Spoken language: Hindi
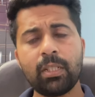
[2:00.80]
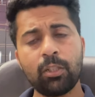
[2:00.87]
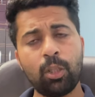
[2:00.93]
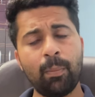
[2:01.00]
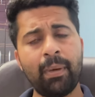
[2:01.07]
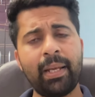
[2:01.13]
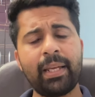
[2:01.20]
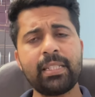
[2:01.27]

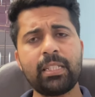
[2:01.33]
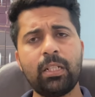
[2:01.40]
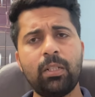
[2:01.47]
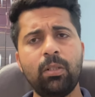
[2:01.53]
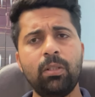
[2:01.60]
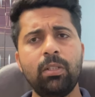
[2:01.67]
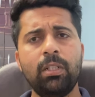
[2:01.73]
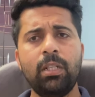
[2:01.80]
तो मान के
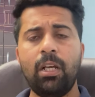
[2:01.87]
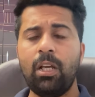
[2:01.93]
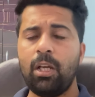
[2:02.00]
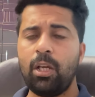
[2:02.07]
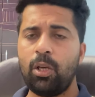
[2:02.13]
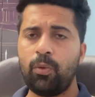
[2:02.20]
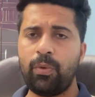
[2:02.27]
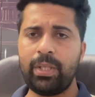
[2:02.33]
चलो
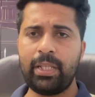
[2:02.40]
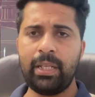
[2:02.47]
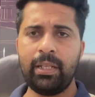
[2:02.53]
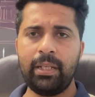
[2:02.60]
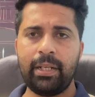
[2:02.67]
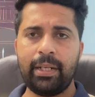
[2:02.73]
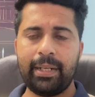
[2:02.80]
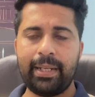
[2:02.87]
विद
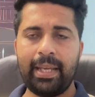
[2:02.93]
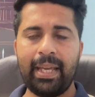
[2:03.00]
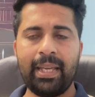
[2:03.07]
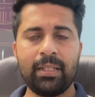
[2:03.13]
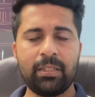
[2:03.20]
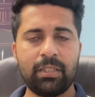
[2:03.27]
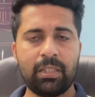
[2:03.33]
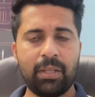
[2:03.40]
इन
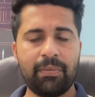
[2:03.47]
टेन से